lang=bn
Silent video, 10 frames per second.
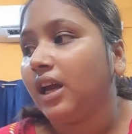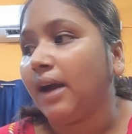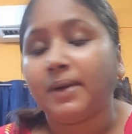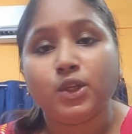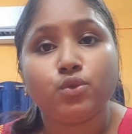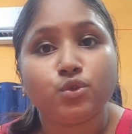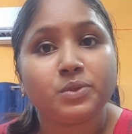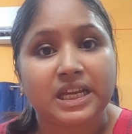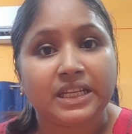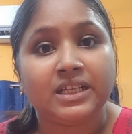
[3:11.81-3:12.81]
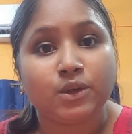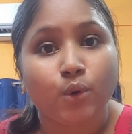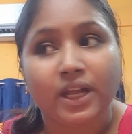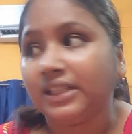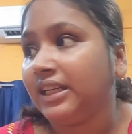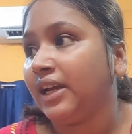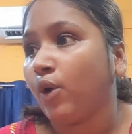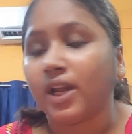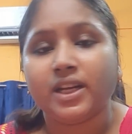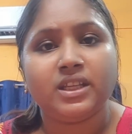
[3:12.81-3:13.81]
আমার ইউটিউব চ্যানেল খোলা নিয়ে
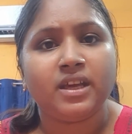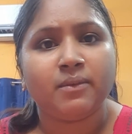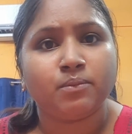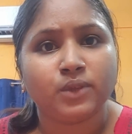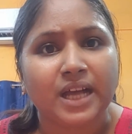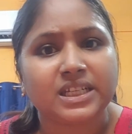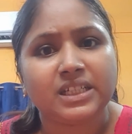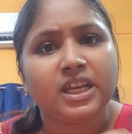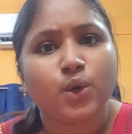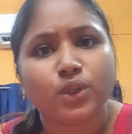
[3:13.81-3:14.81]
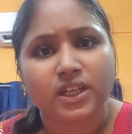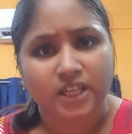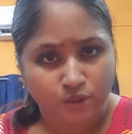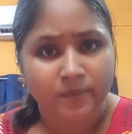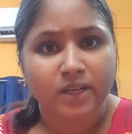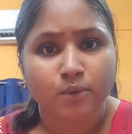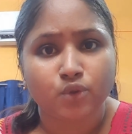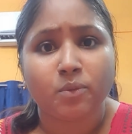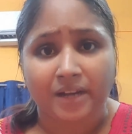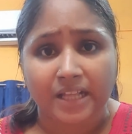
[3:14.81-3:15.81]
করা নিয়ে নাচা নিয়ে কোদা নিয়ে তোমাদের
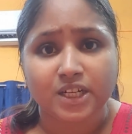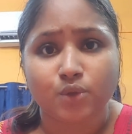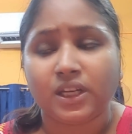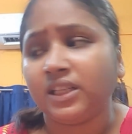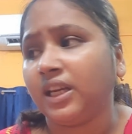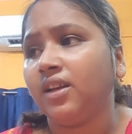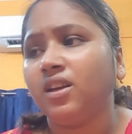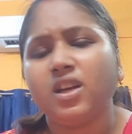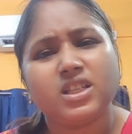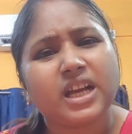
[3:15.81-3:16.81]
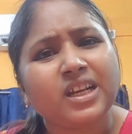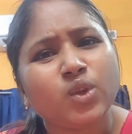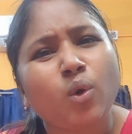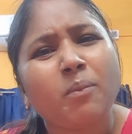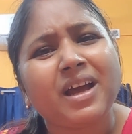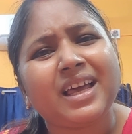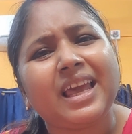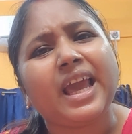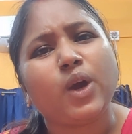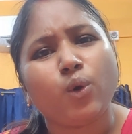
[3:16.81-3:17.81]
বক্তব্যে নাচা কোদা নিয়ে সেখানে তোমরা
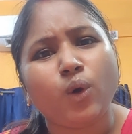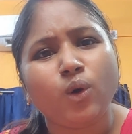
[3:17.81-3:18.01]
কে গো